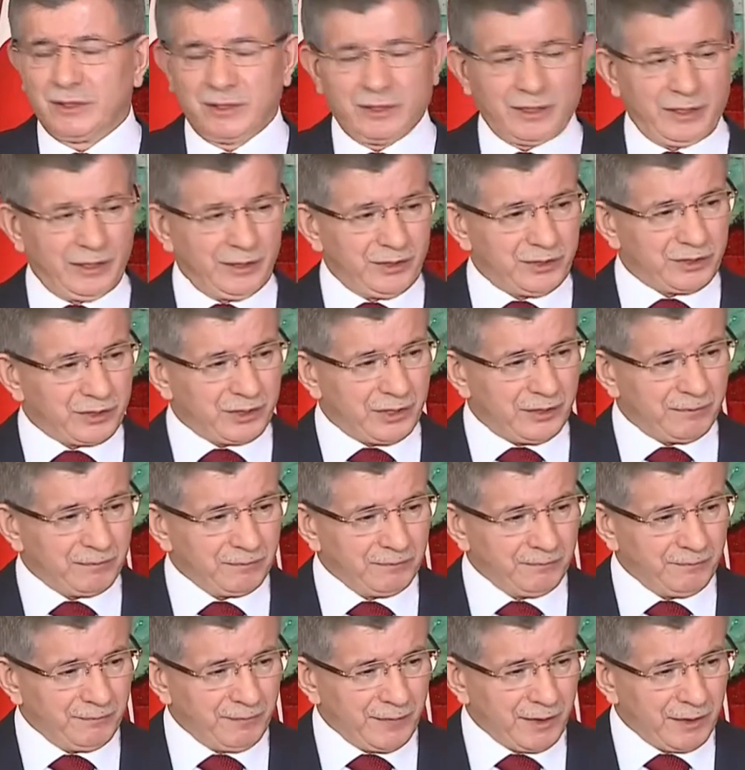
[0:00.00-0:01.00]
Ayrıca
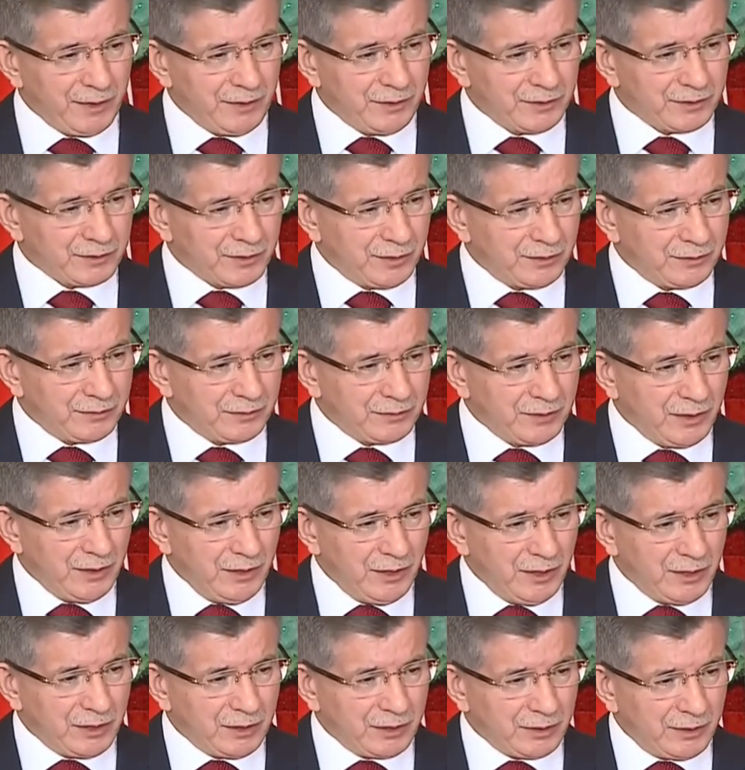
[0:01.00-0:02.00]
Sayın
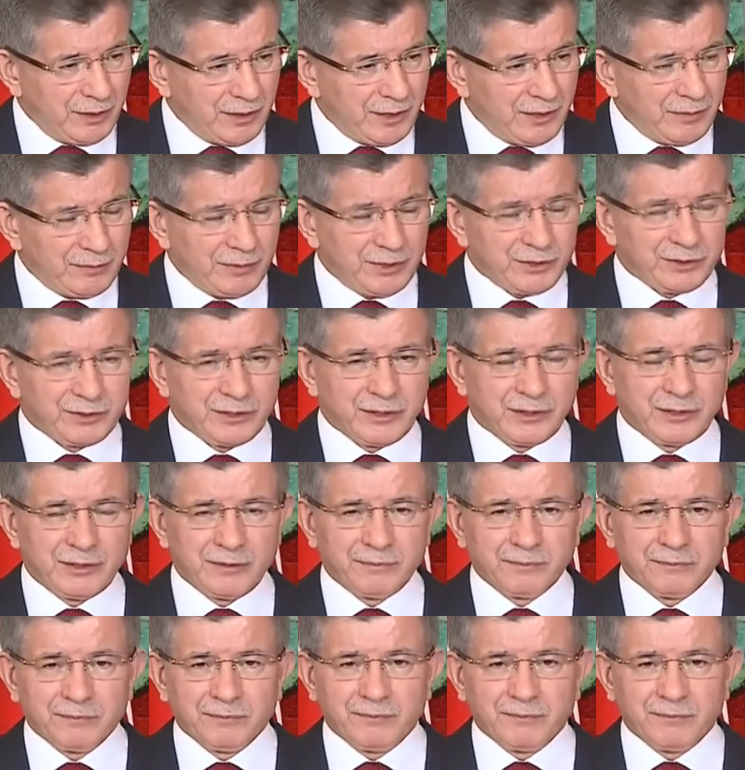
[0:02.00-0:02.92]
Genel Başkan'a